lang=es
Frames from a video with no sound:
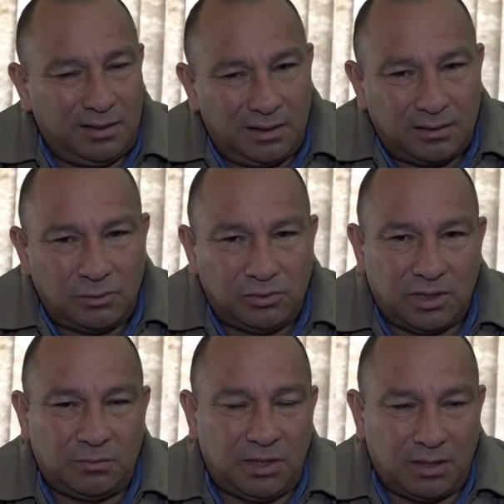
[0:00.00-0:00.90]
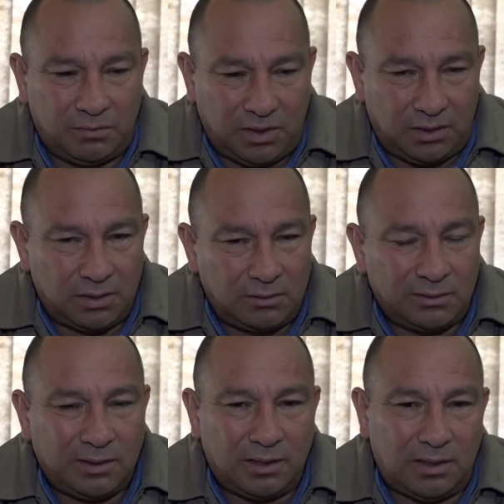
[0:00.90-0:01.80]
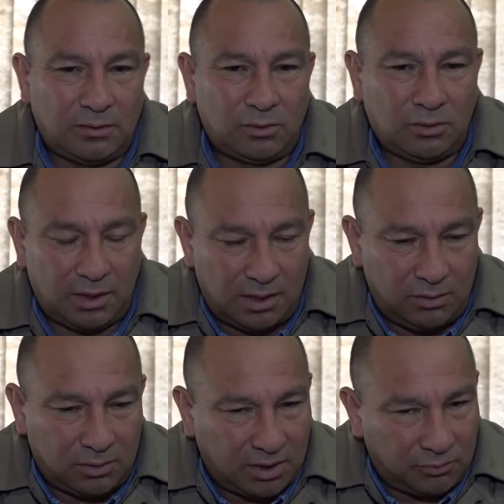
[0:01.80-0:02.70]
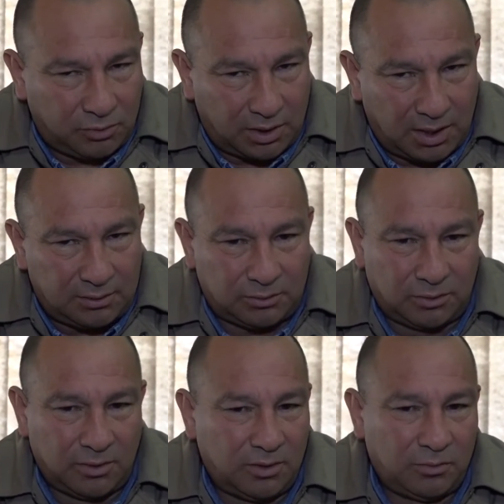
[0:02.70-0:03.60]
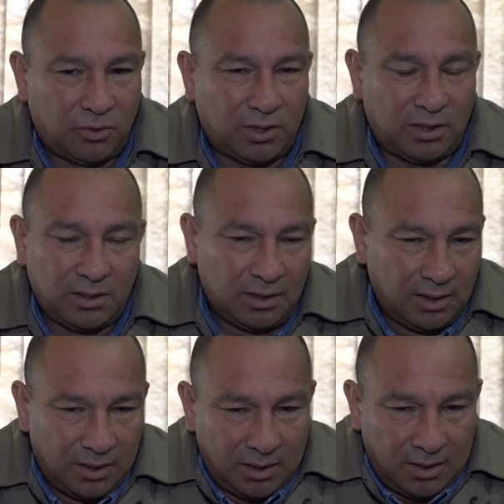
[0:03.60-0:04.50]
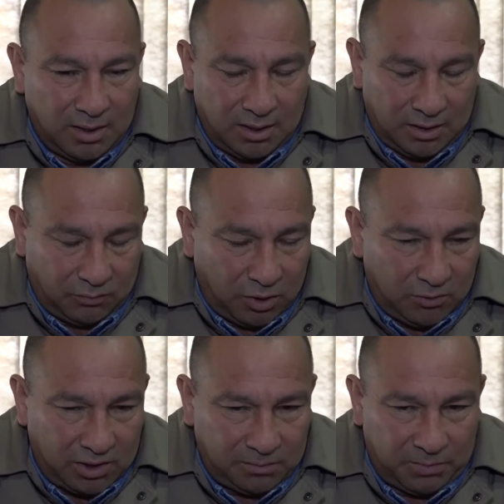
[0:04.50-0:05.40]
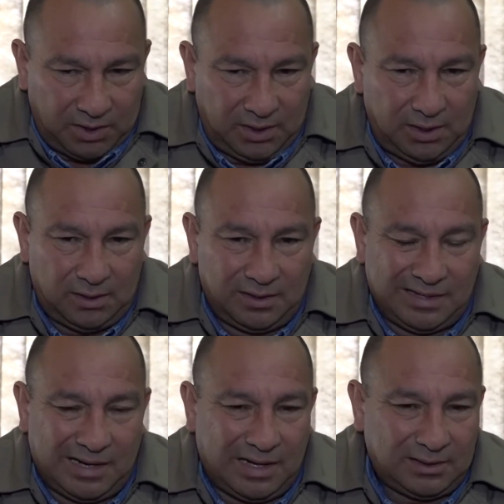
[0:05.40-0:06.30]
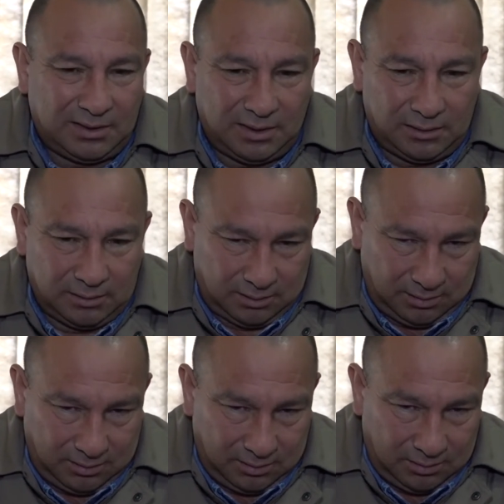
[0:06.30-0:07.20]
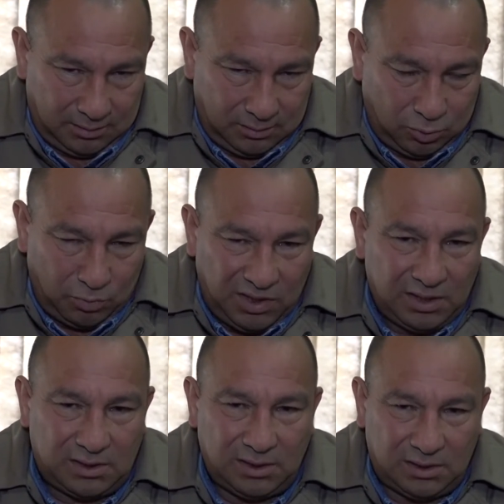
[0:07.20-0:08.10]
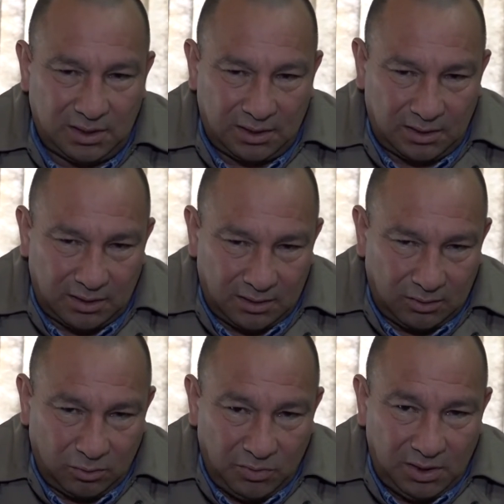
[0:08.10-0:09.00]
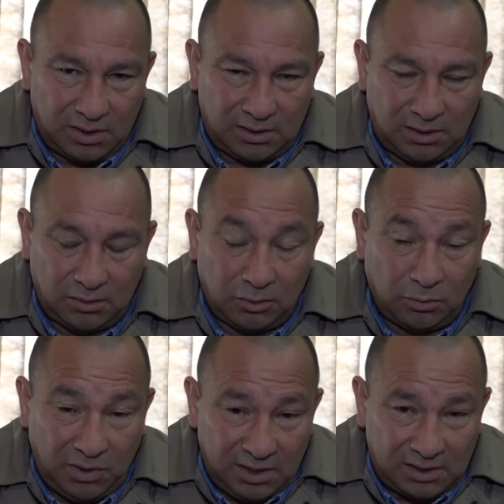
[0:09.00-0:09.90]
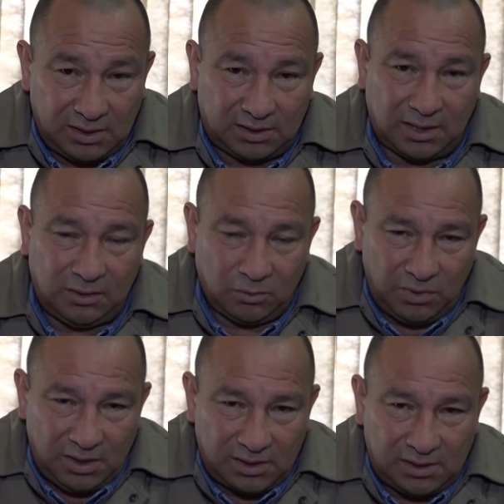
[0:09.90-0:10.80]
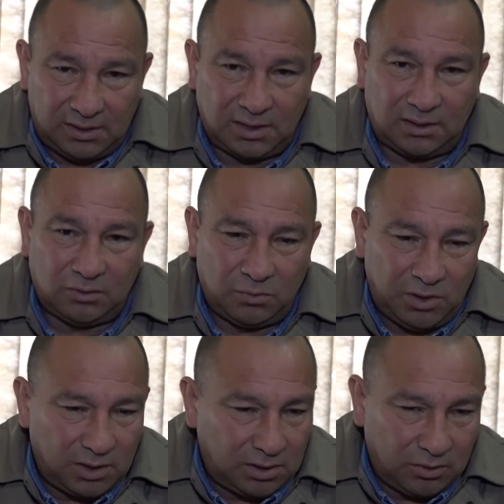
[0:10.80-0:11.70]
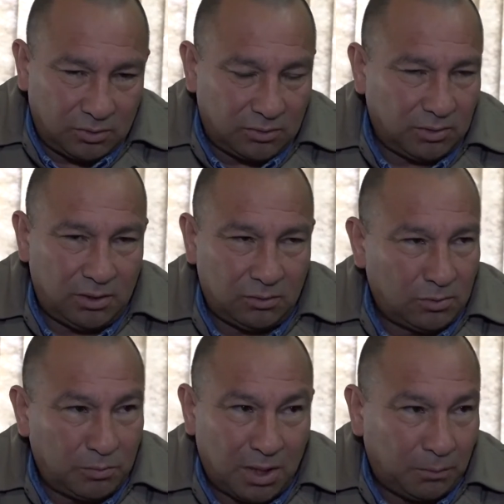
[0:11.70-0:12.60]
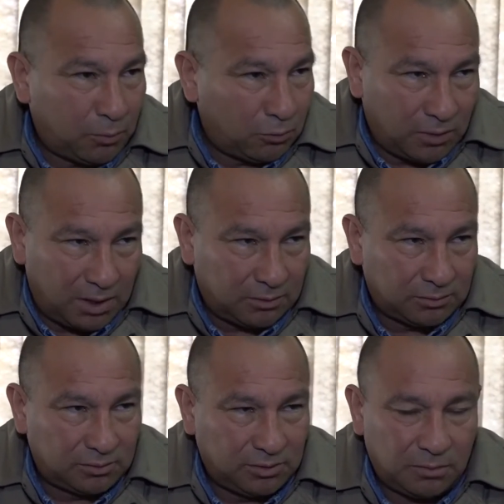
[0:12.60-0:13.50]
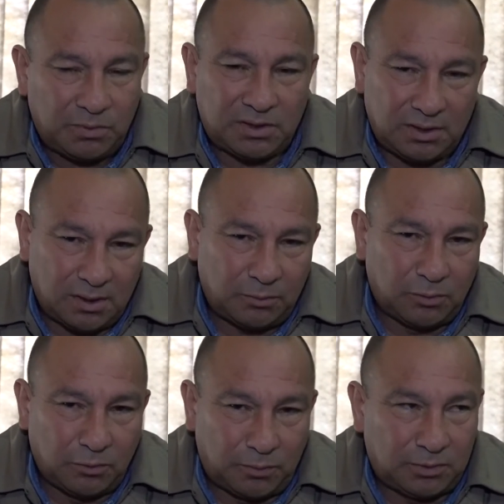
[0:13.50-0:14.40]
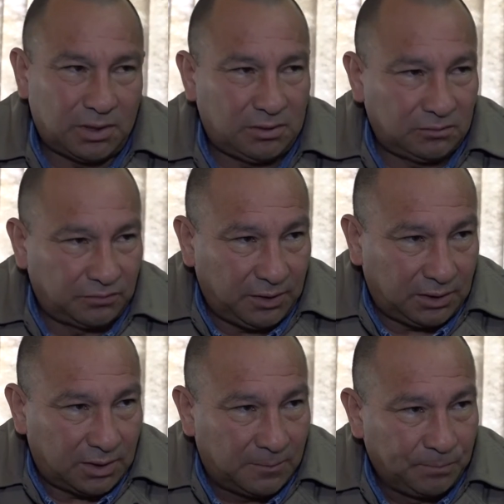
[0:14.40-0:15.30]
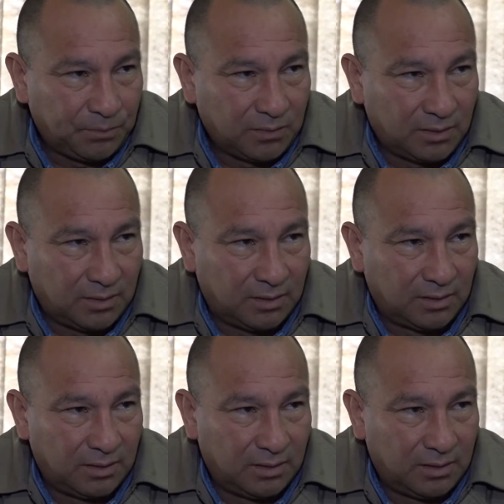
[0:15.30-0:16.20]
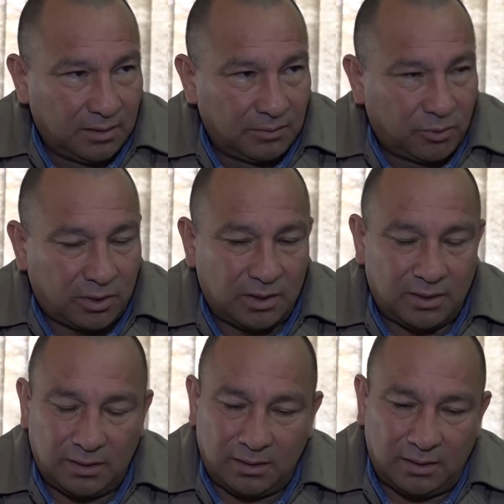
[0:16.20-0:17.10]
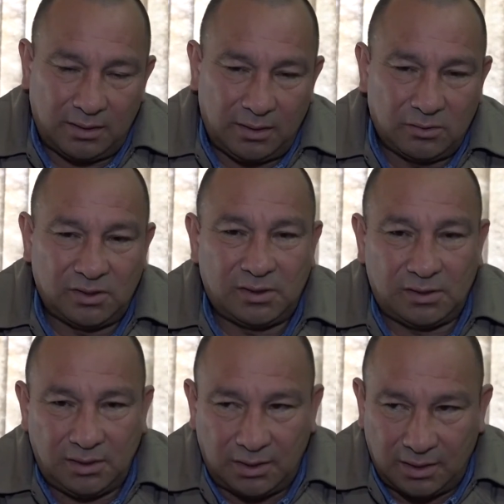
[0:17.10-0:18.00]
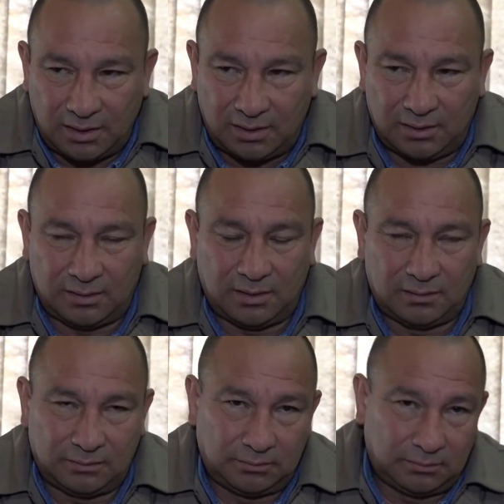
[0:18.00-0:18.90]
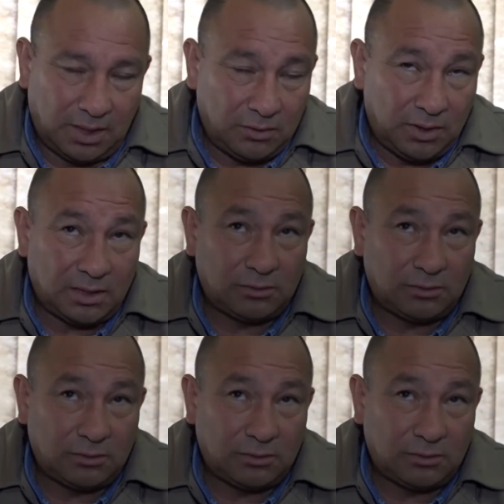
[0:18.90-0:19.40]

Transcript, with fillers: quiere ensuciarme a mí. Eso es lo que, eso es lo que ellos están buscando. Porque, vuelvo a repetir, haces 2017, 2016, 2017, 2018, ellos no me aprobaron. Siempre se aprobó por sanción ficta. Mm. Porque yo necesita mayoría